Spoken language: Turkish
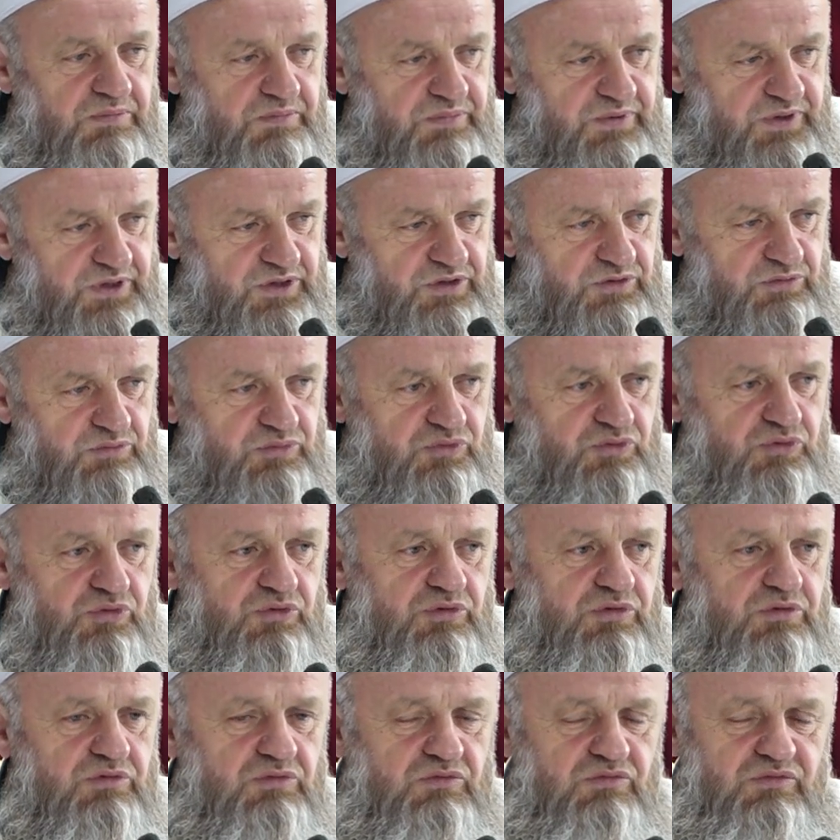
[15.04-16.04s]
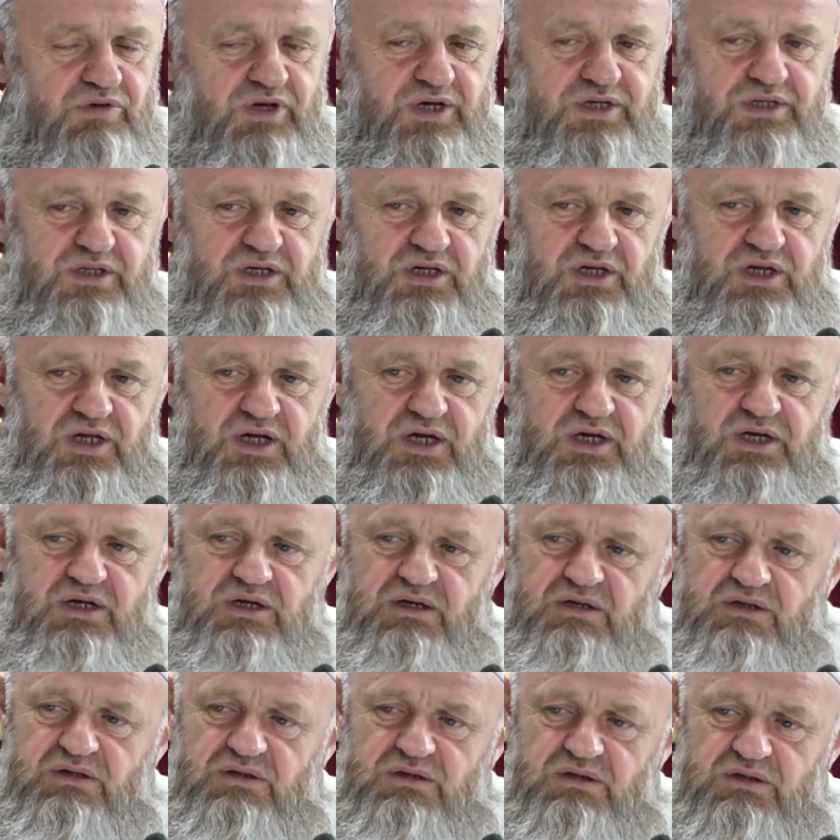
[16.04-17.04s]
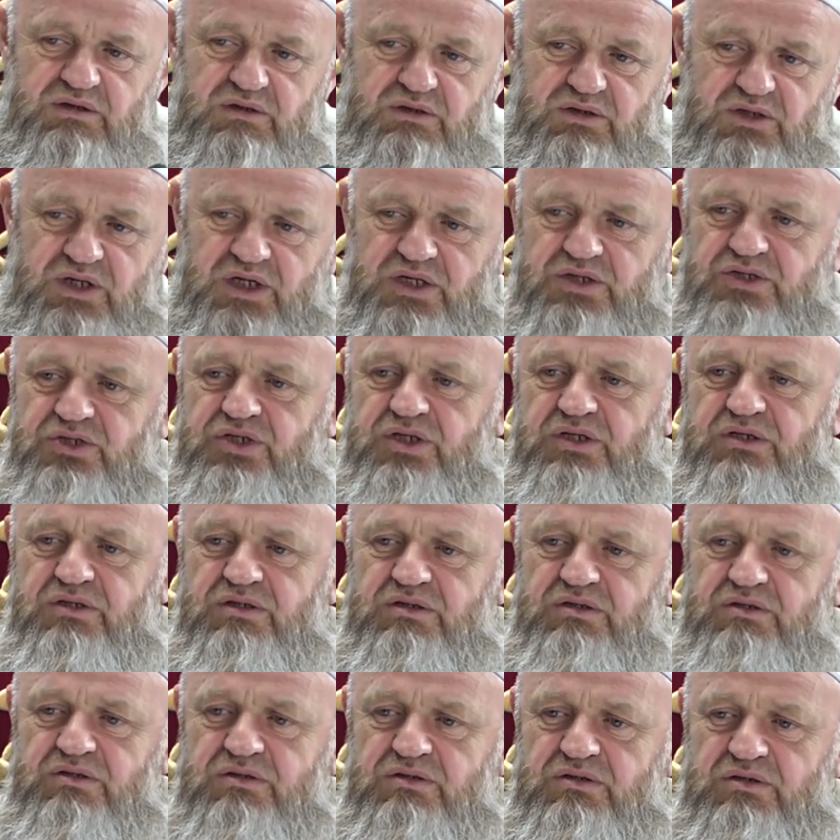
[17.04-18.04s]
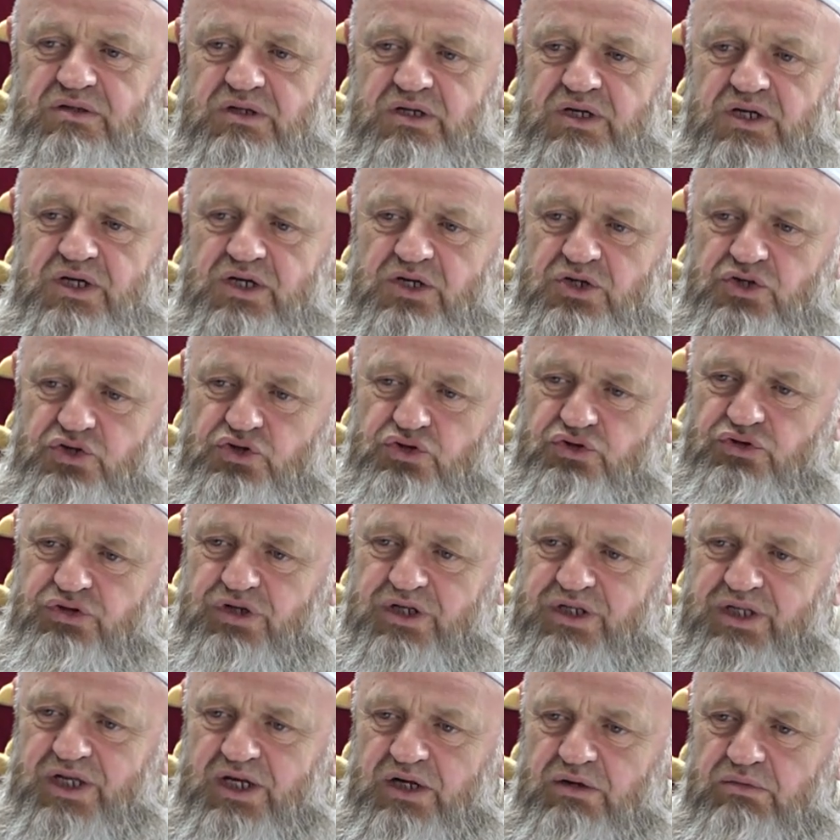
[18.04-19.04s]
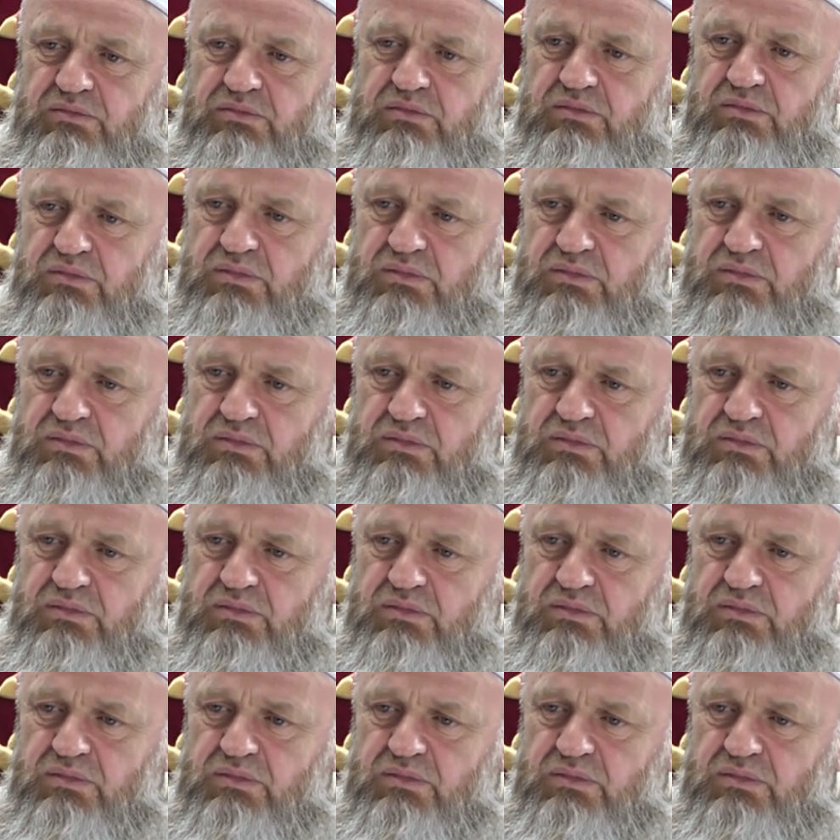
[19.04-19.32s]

Peki bu vaad ilahi gerçektir. Şükredelim.